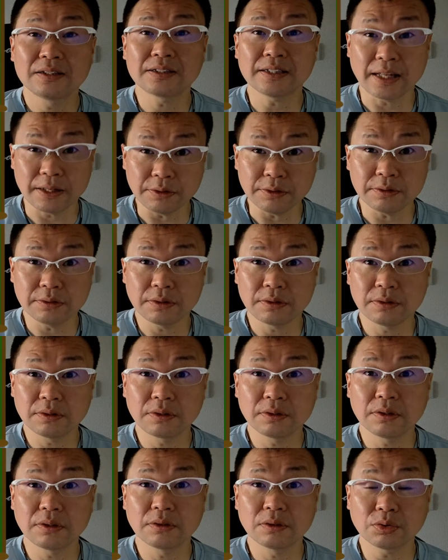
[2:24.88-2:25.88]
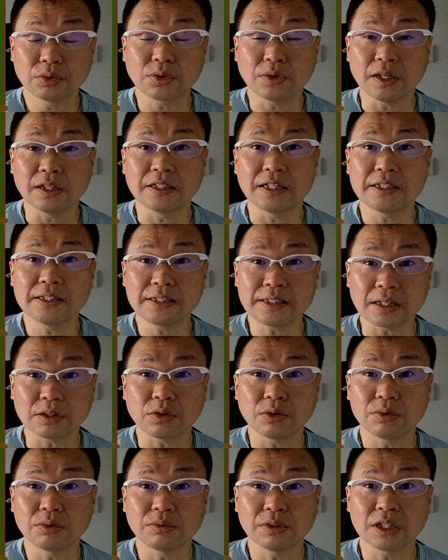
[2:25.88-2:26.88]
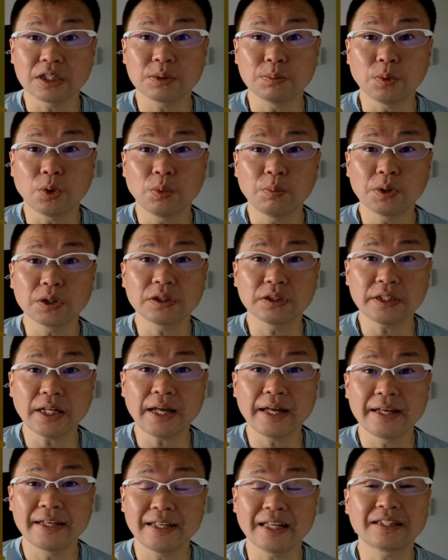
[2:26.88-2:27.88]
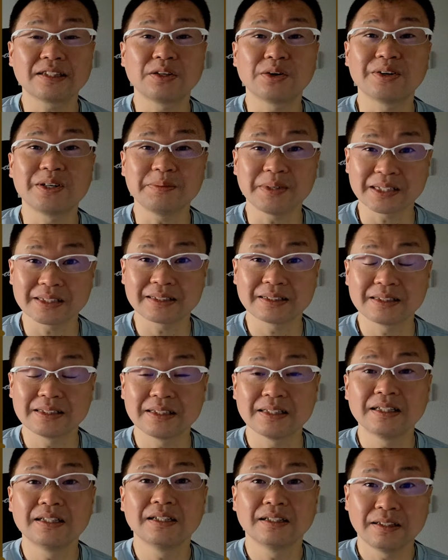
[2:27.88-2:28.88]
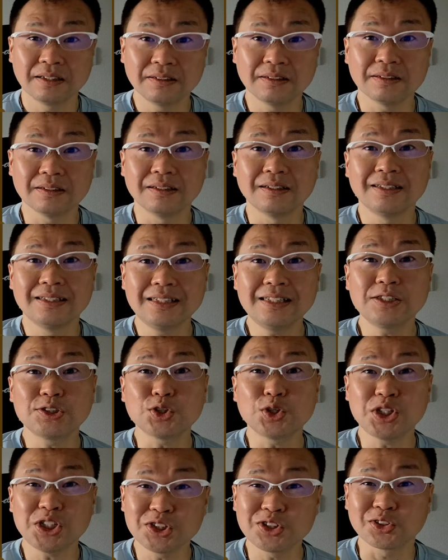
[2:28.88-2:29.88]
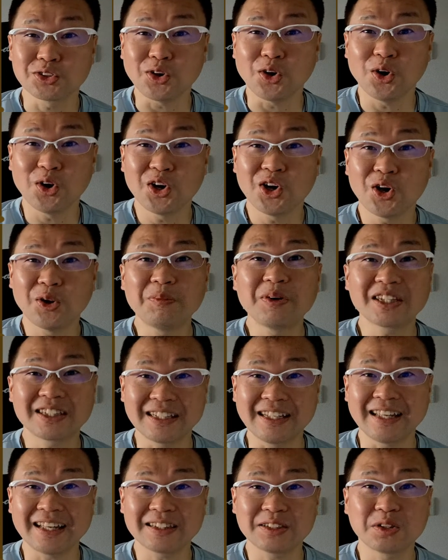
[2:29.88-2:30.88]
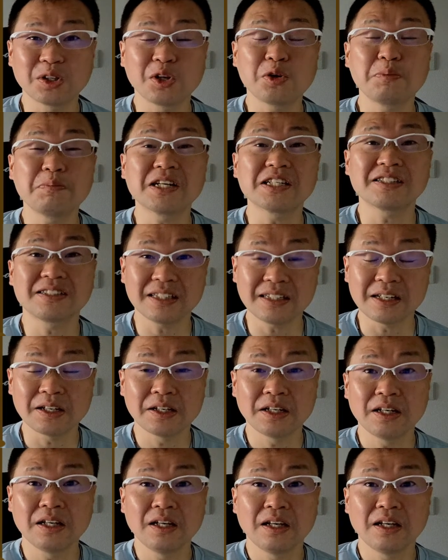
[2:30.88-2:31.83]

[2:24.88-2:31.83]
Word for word: 伝える。ことが大事だと私も思ってやっております。うん、いいぞいいぞと思ってやっておりますし、